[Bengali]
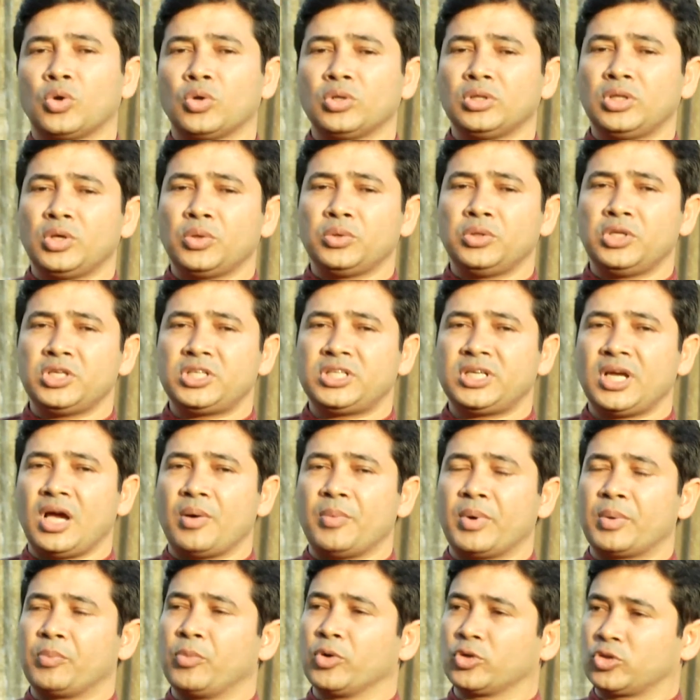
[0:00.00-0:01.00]
তরুণদের উদ্দেশ্যে
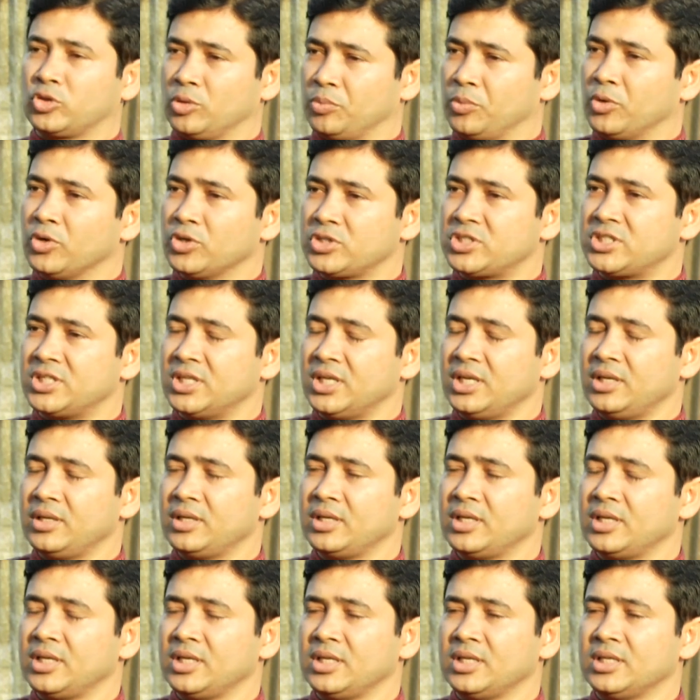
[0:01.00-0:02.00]
আমার বক্তব্য হচ্ছে
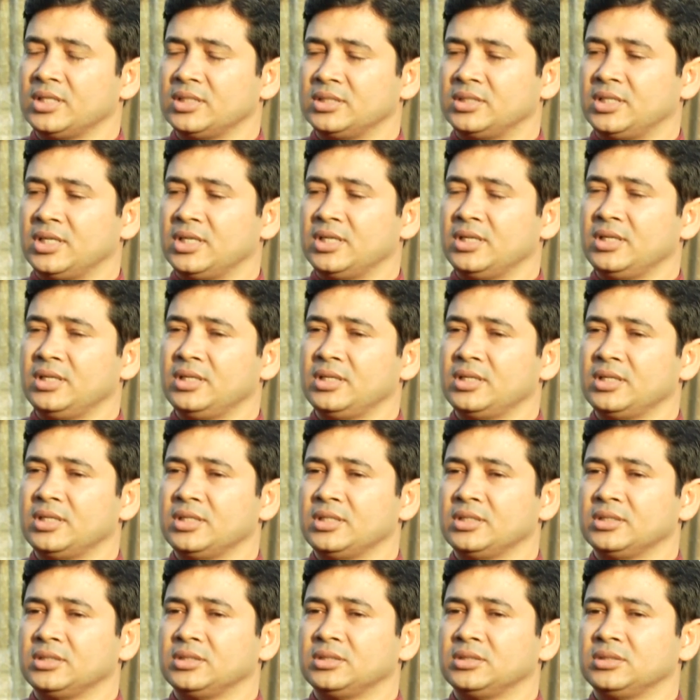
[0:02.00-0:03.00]
যে
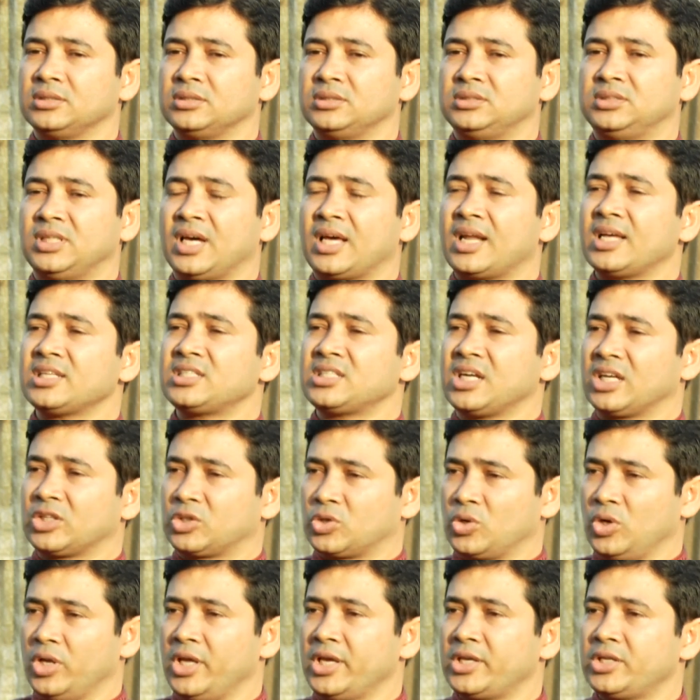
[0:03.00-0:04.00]
যারা
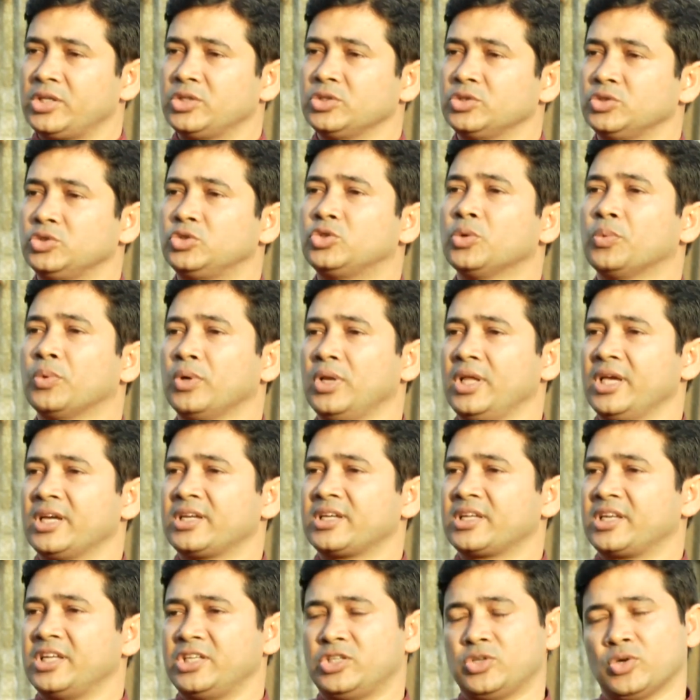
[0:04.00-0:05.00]
ছাত্রলীগ যুবলীগ
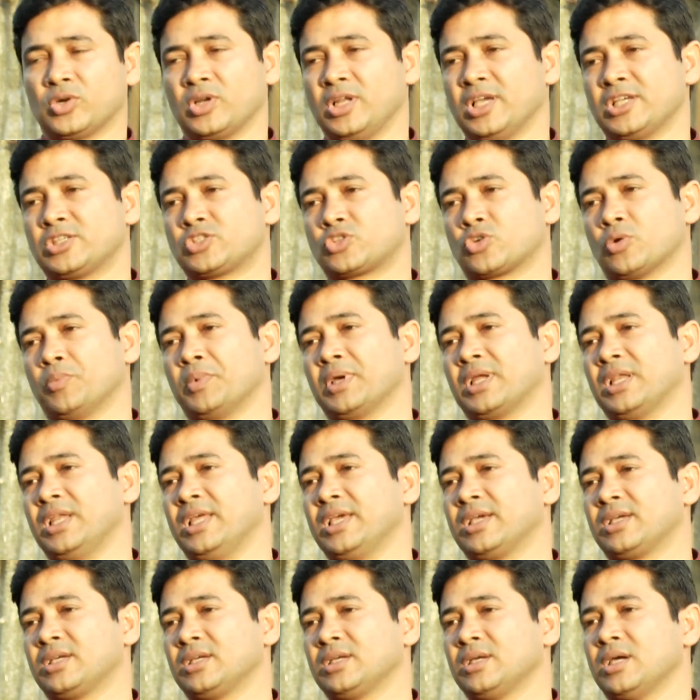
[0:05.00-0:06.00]
কৃষক লীগ শ্রমিক
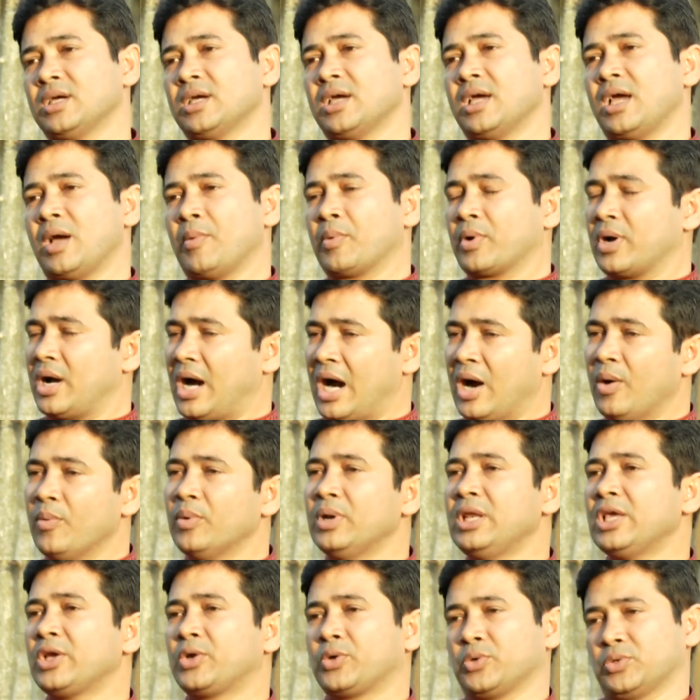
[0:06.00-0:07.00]
লীগ এবং
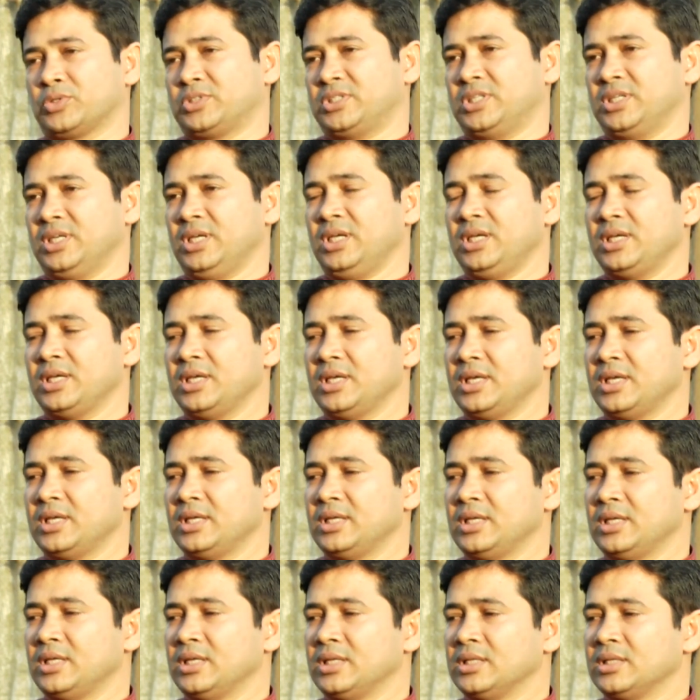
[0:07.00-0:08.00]
আওয়ামী লীগ করছে
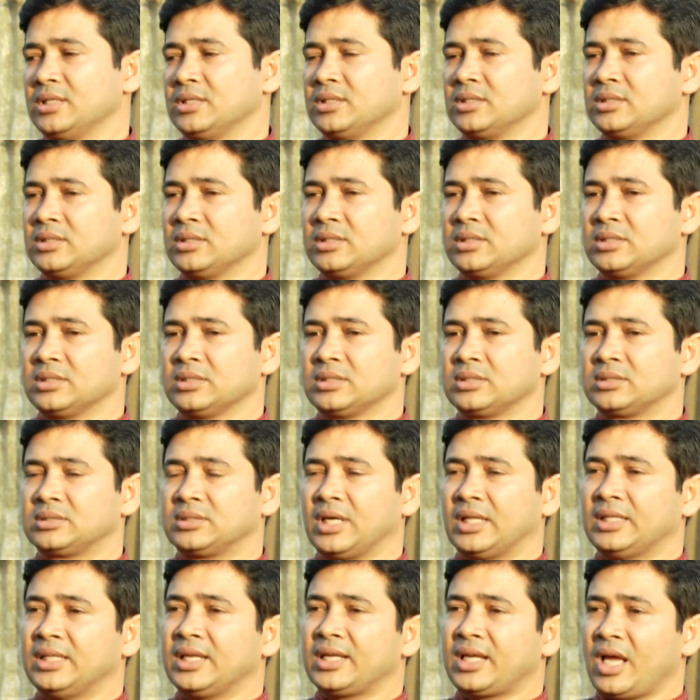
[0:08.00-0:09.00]

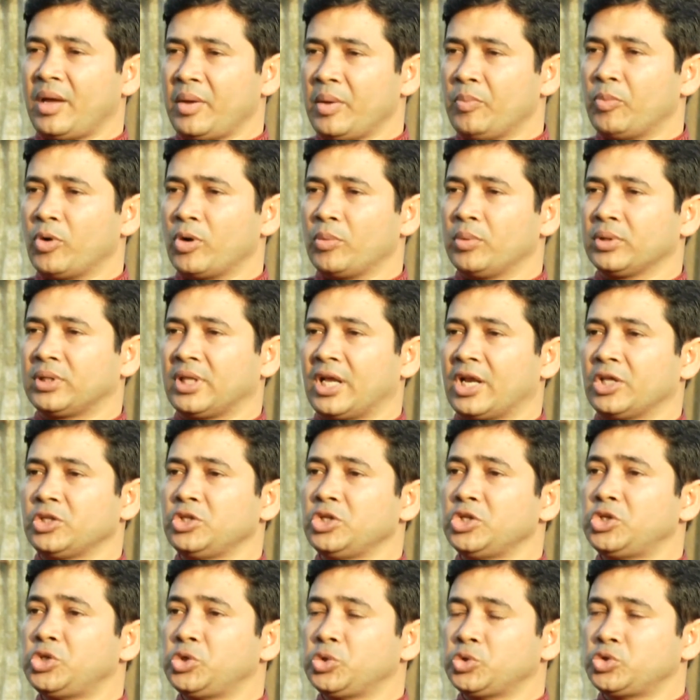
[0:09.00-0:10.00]
তাদেরকে আমি বলবো তারা
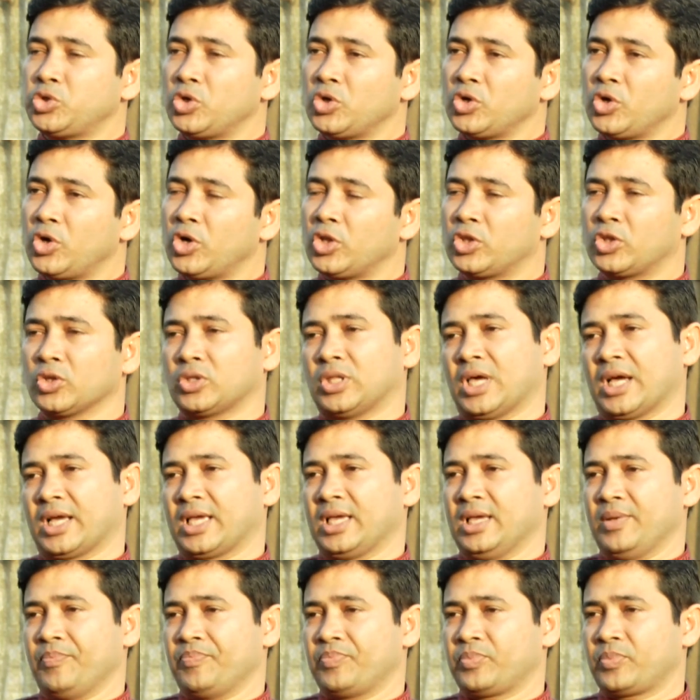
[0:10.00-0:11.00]
যদি সুসংগঠিত
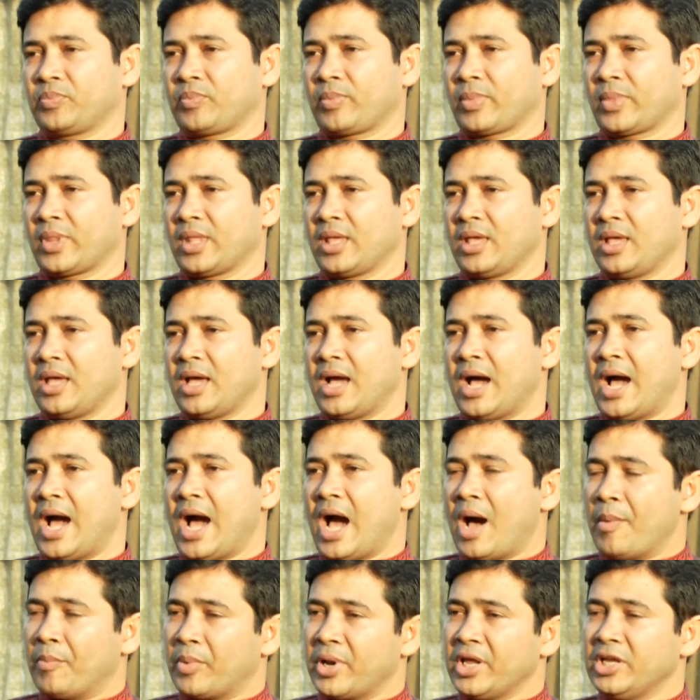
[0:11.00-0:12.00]
থাকে আচ্ছা
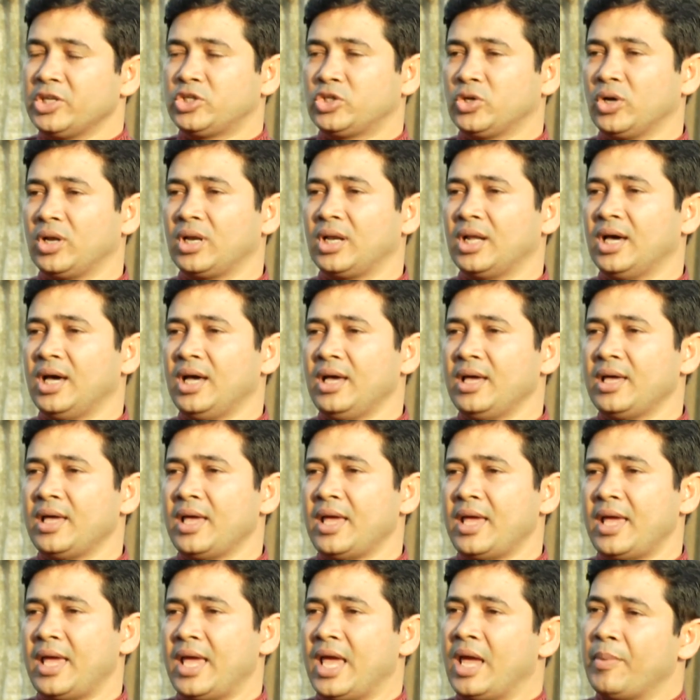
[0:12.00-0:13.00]
আমরা ইনশাল্লাহ
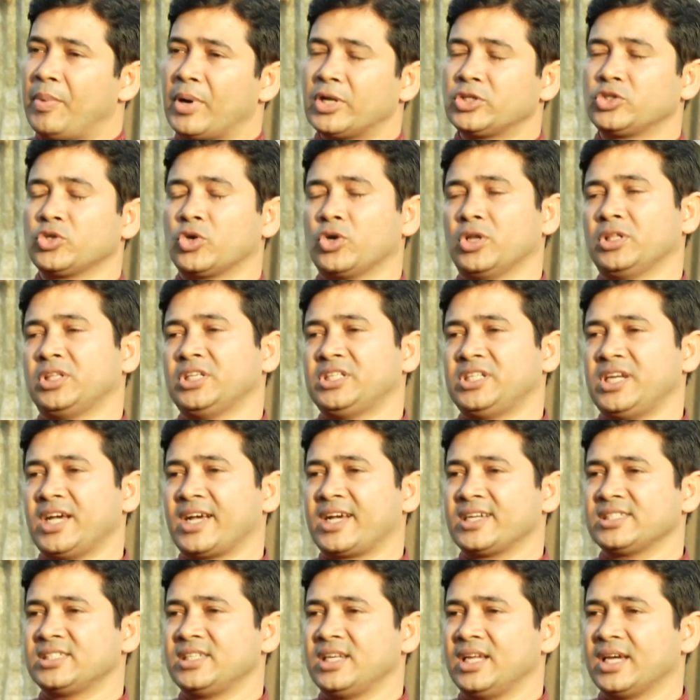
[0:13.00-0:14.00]
এবার জননেত্রী
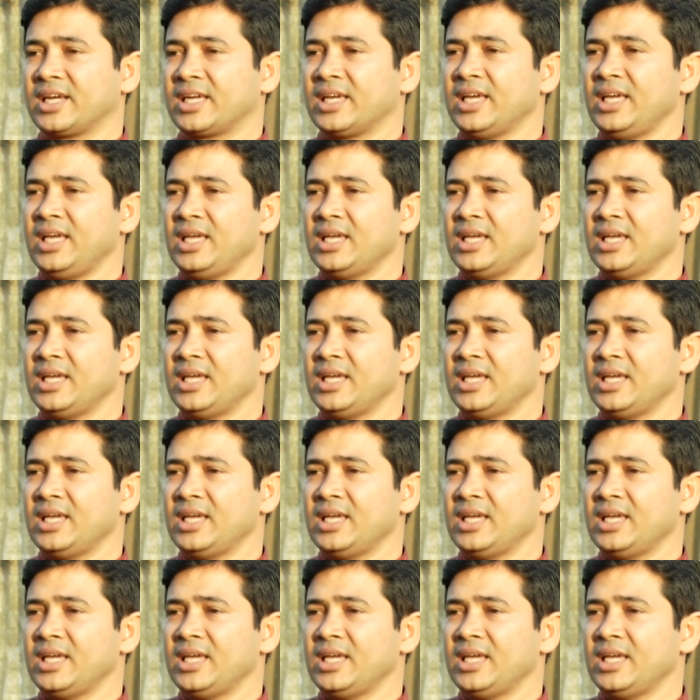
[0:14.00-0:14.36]
শেখ হাসিনাকে